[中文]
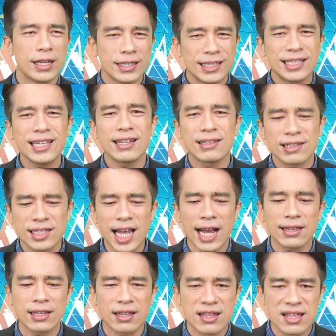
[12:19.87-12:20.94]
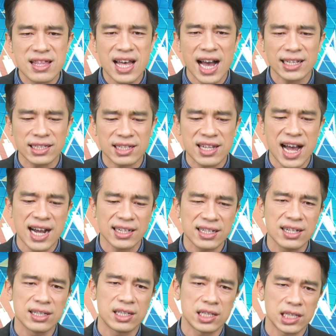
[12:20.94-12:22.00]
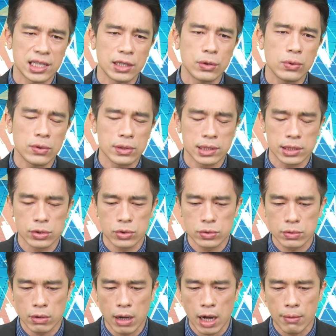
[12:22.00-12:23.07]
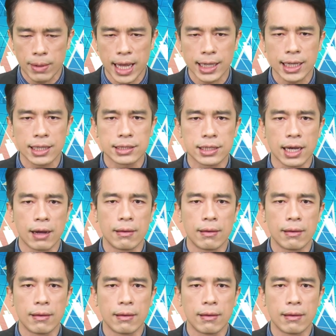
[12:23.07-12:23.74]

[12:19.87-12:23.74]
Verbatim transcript: 现在的纳斯达克期货指数的话，我们来看一下。